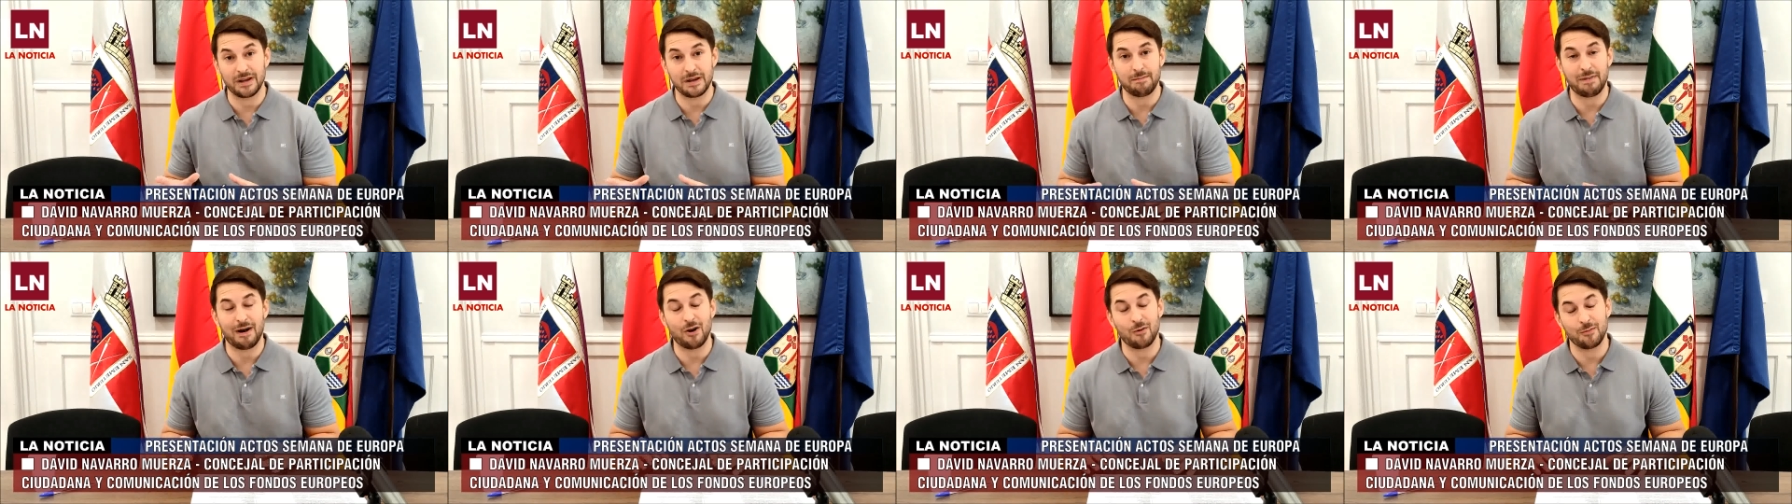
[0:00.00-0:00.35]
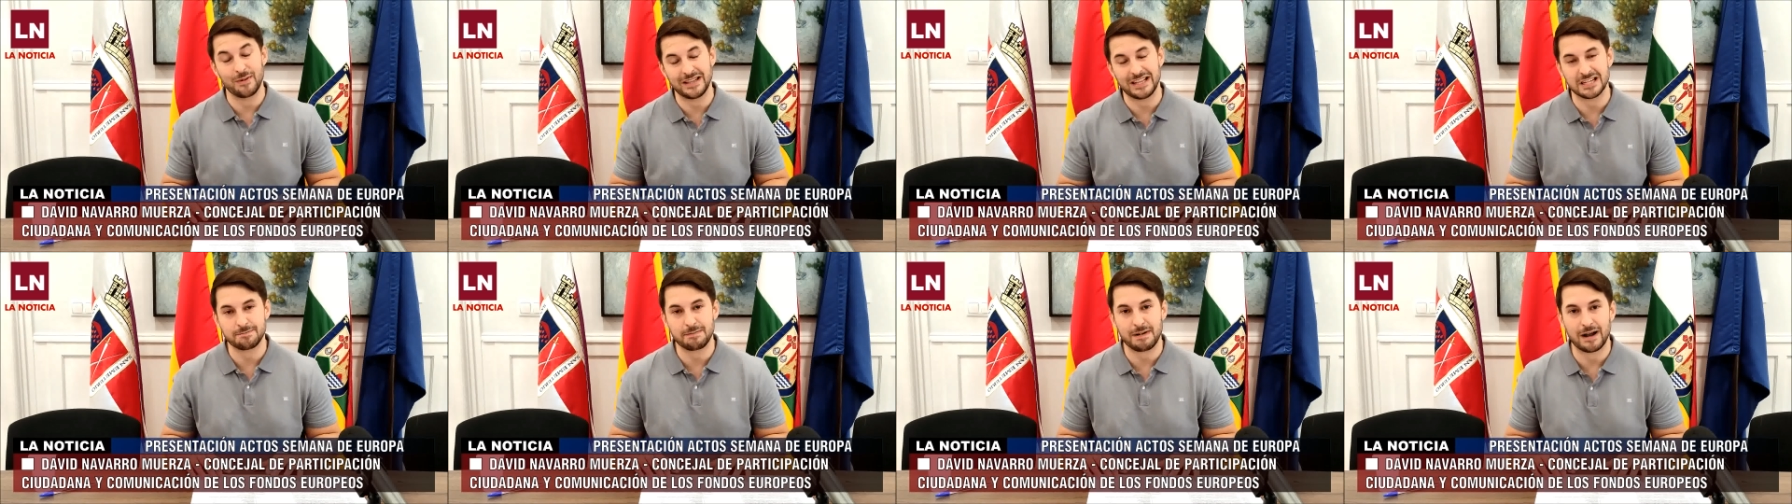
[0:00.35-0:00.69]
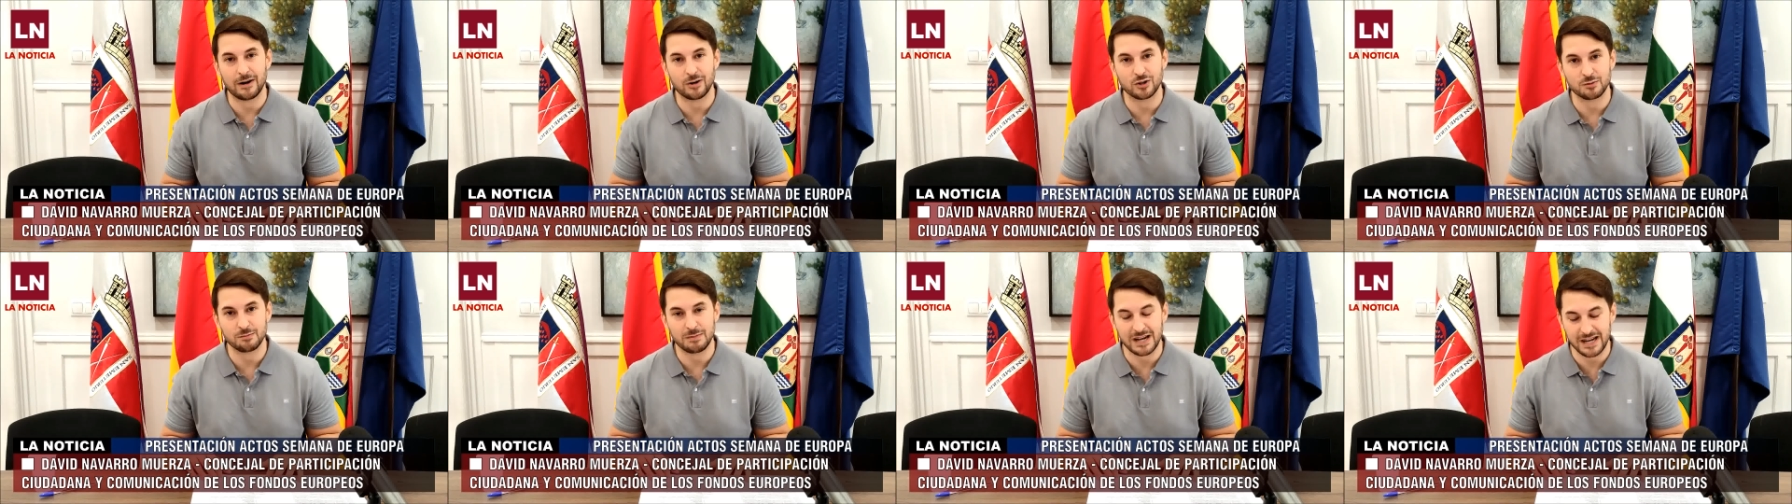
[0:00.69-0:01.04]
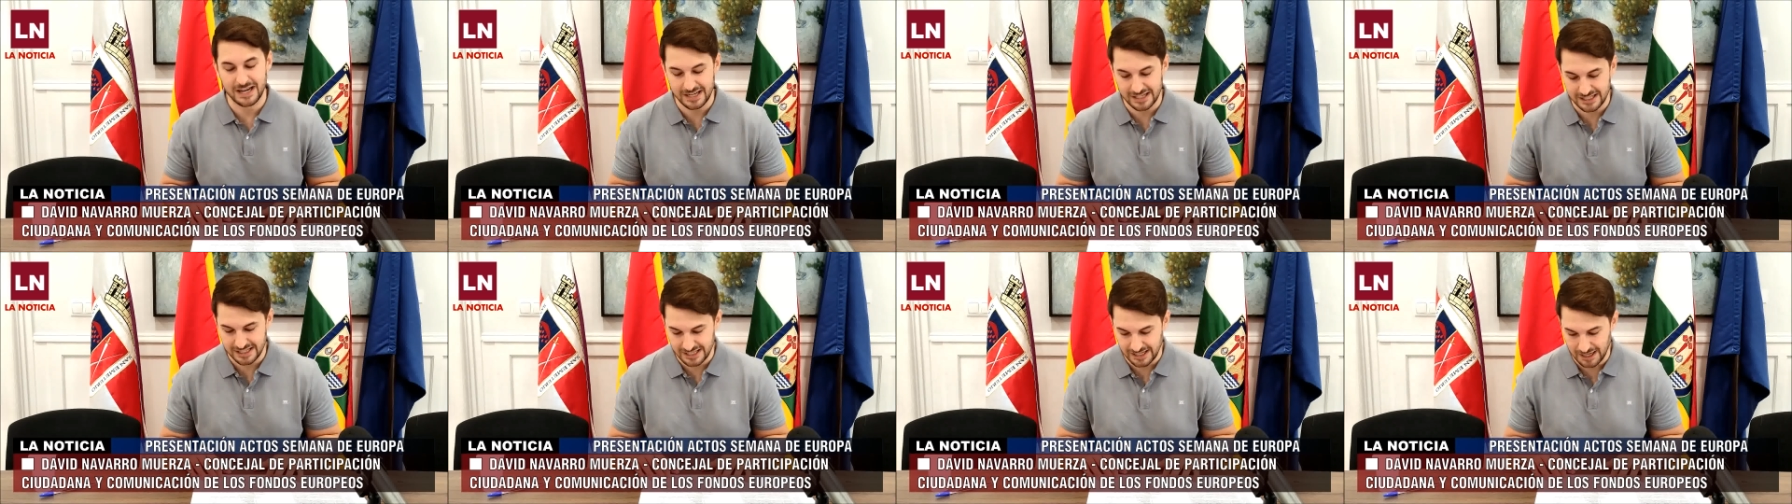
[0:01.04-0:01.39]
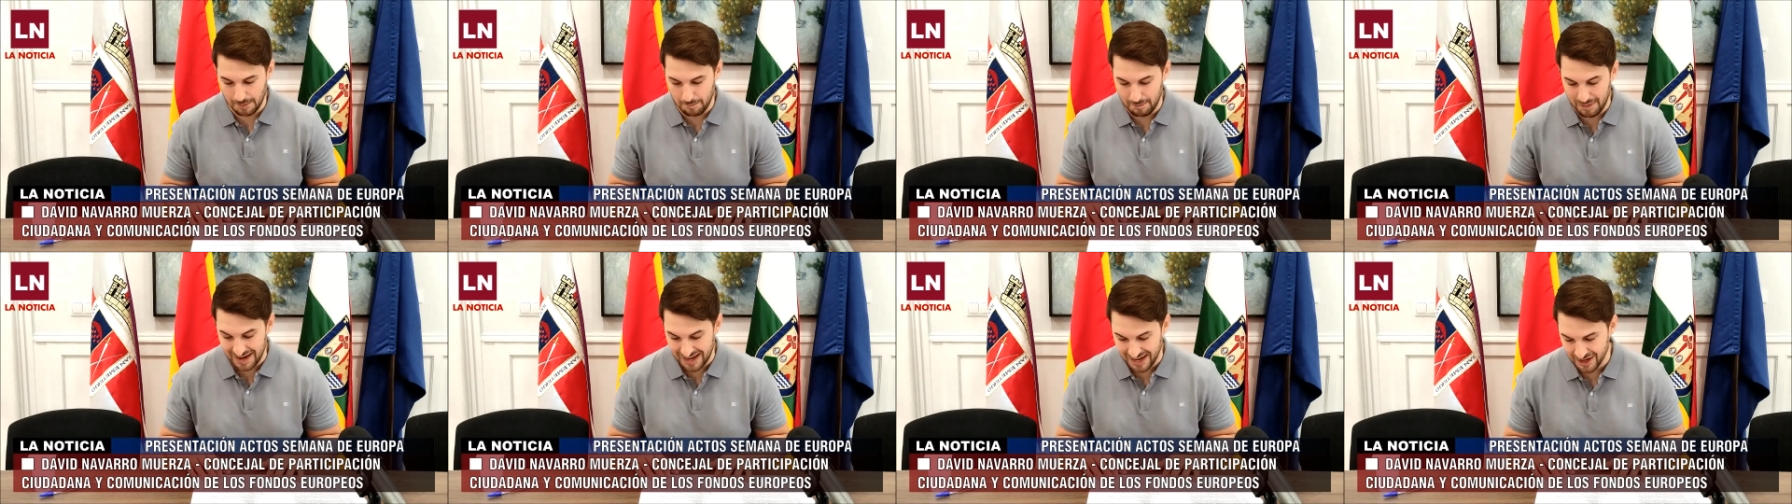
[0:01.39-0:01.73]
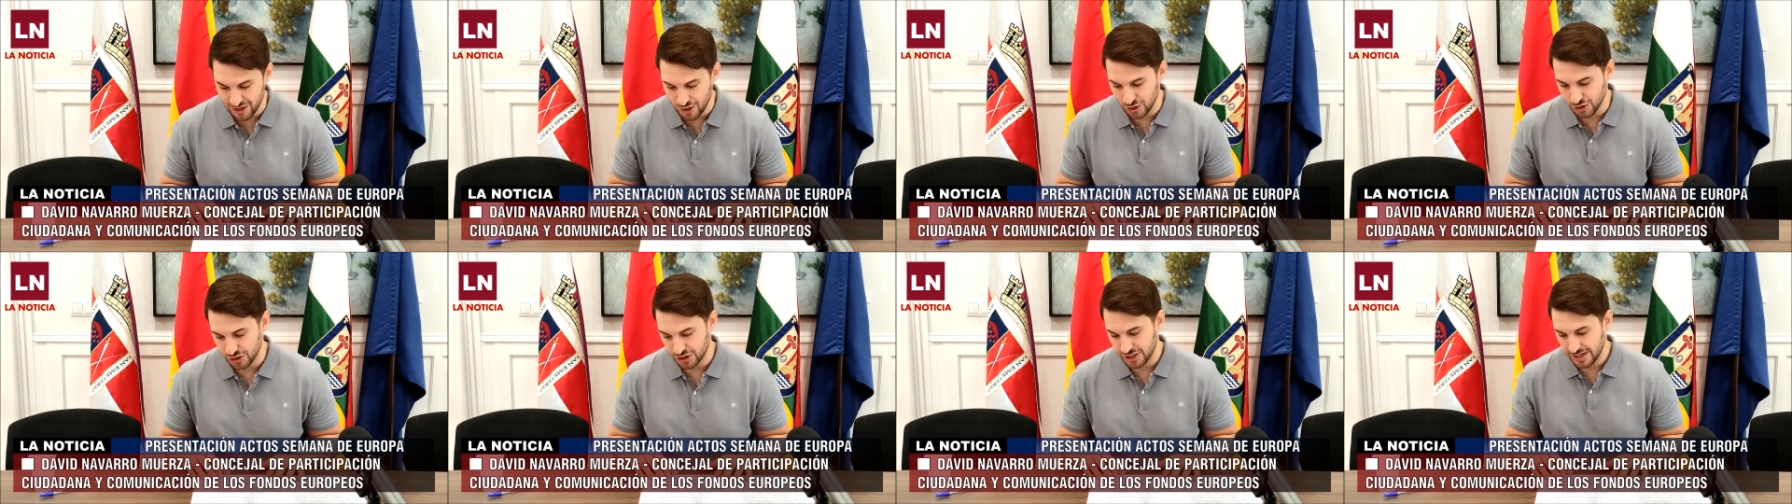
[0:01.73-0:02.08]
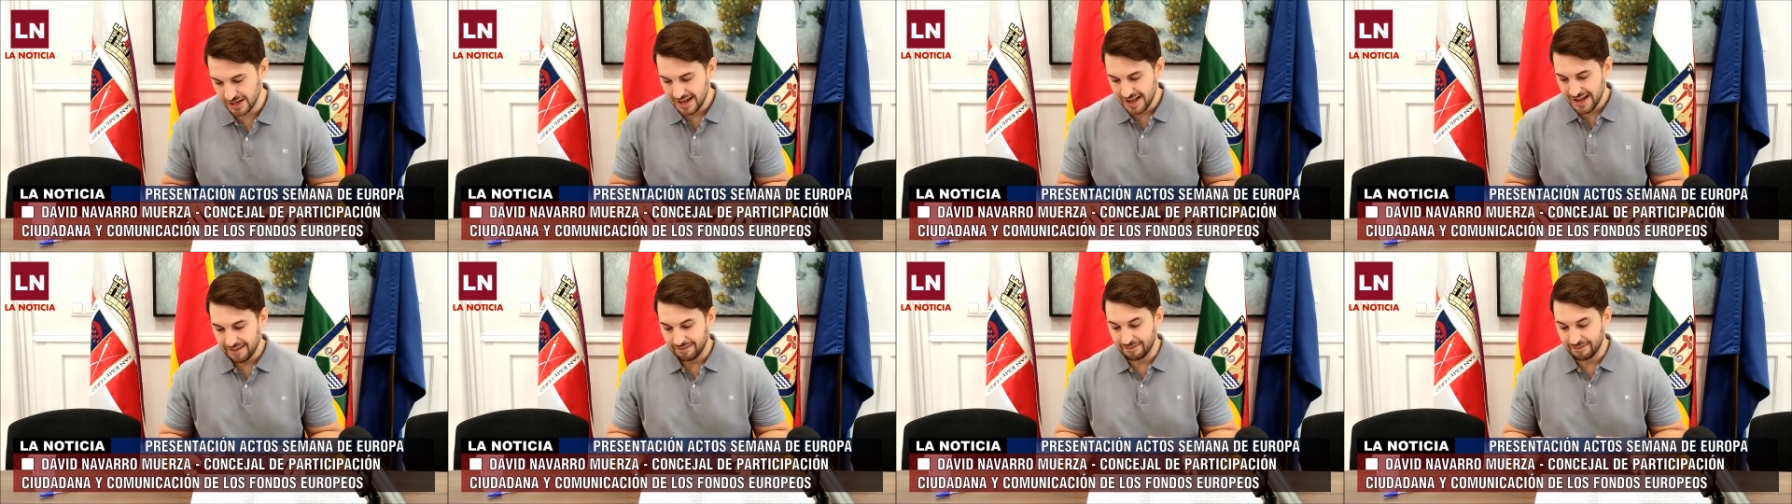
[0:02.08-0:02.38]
palomitas para los más eh, pequeños